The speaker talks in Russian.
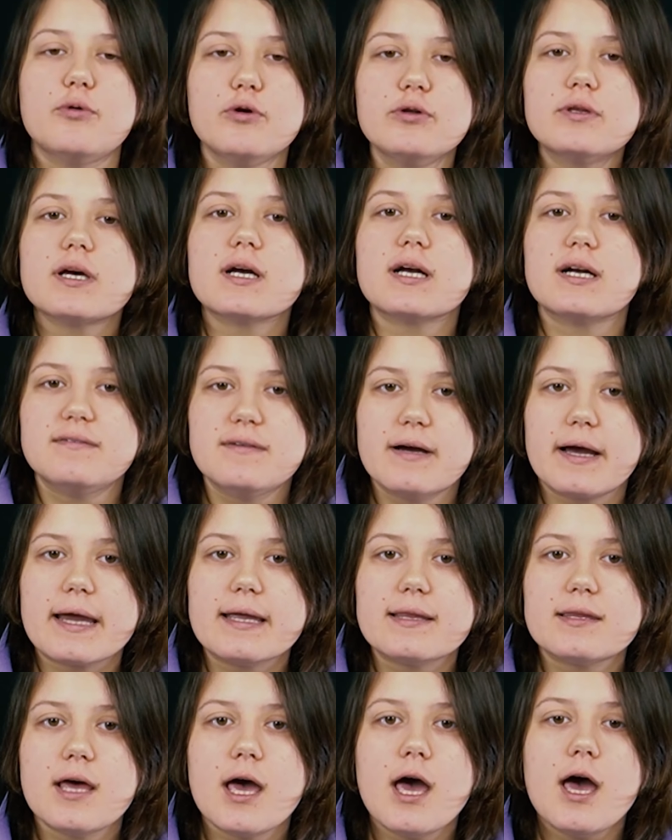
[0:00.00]
Петр
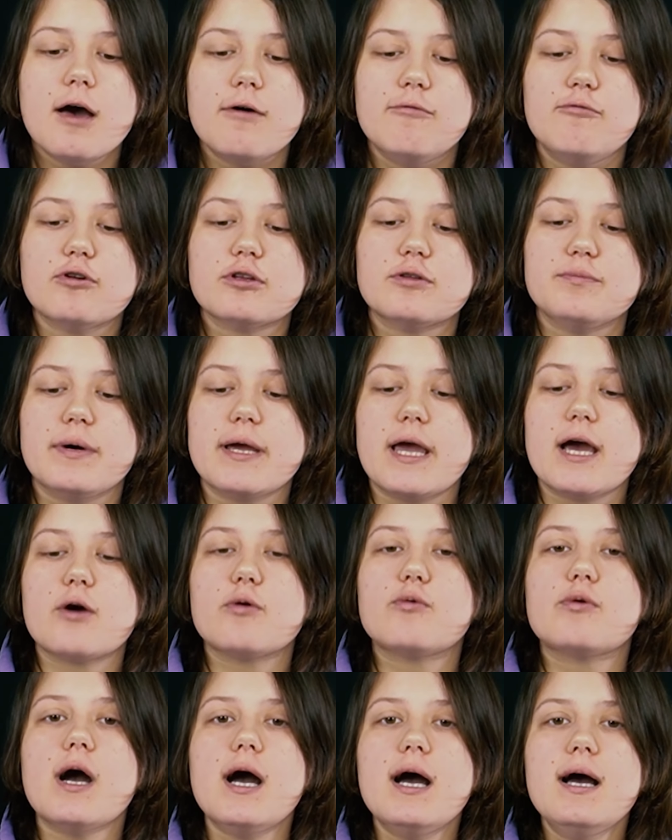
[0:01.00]
говорит, вот моя
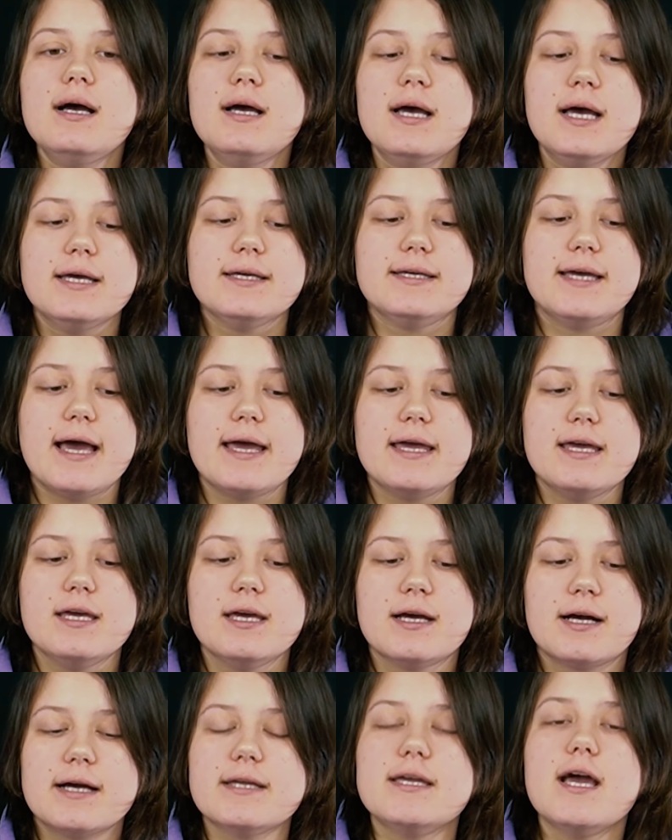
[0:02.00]
рука, я
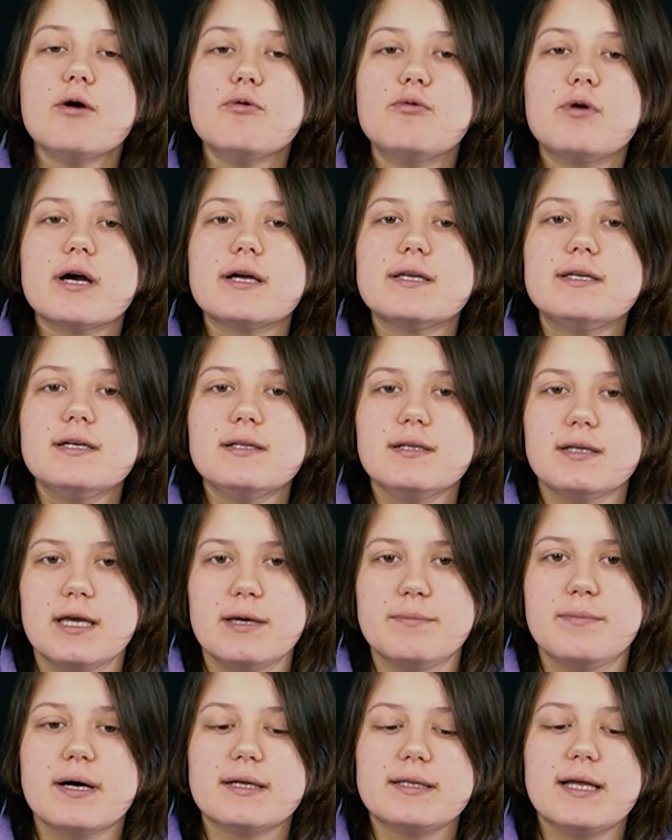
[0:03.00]
и, коня укротил,
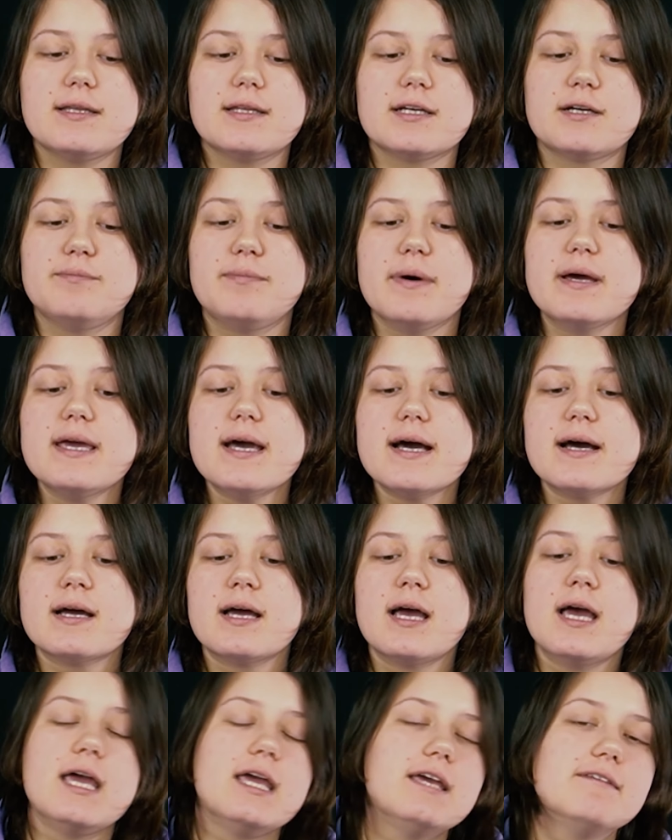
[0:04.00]
и бородатых боях,
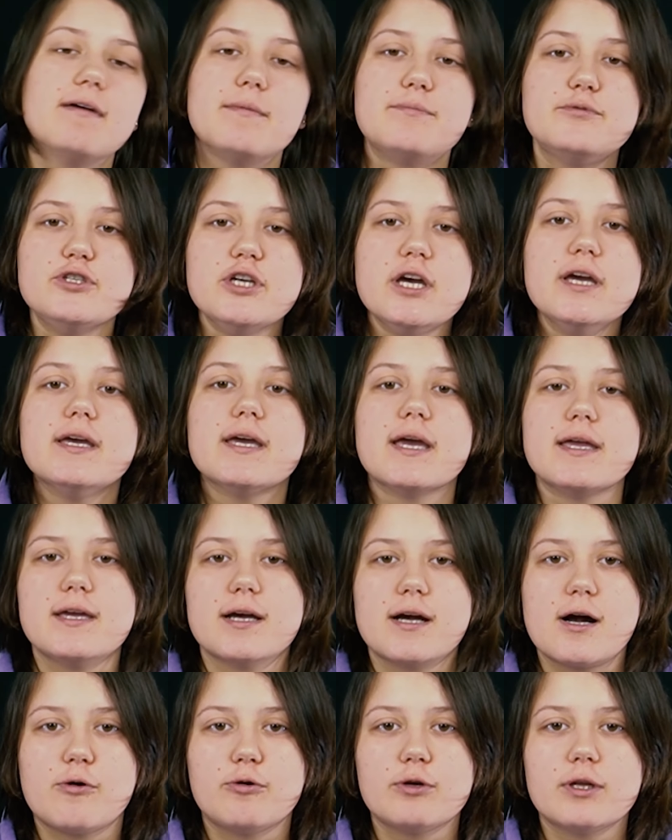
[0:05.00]
и вообще я не
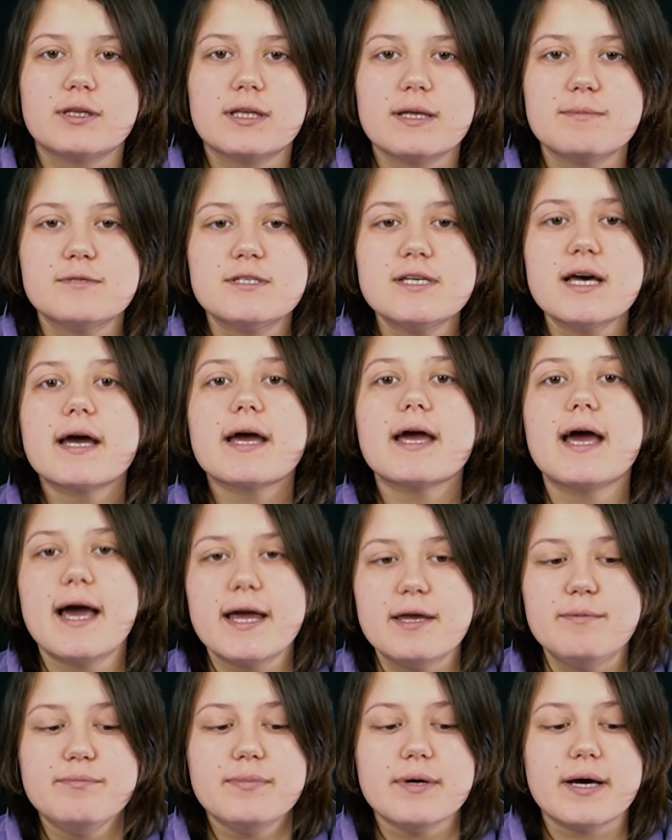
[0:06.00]
какой-то там царь, а
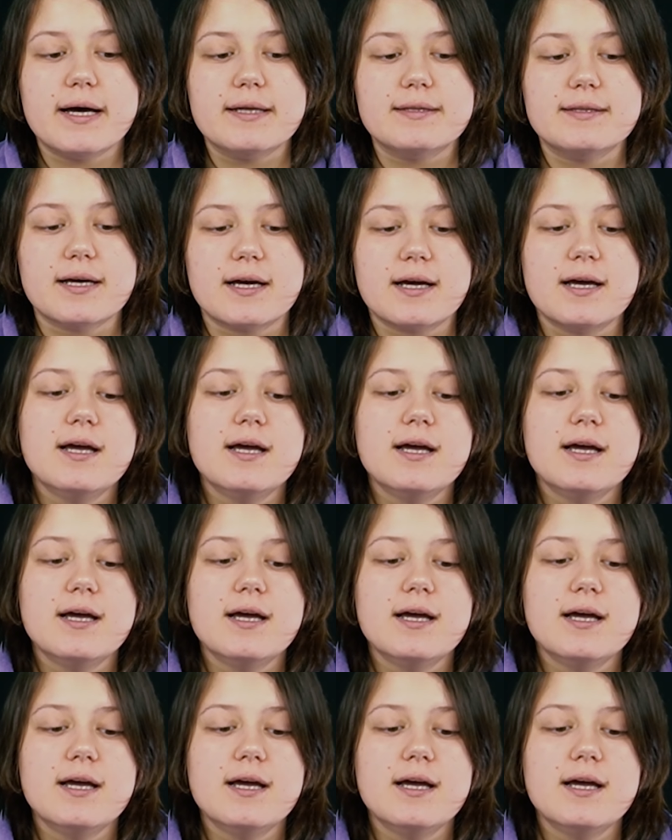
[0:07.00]
император.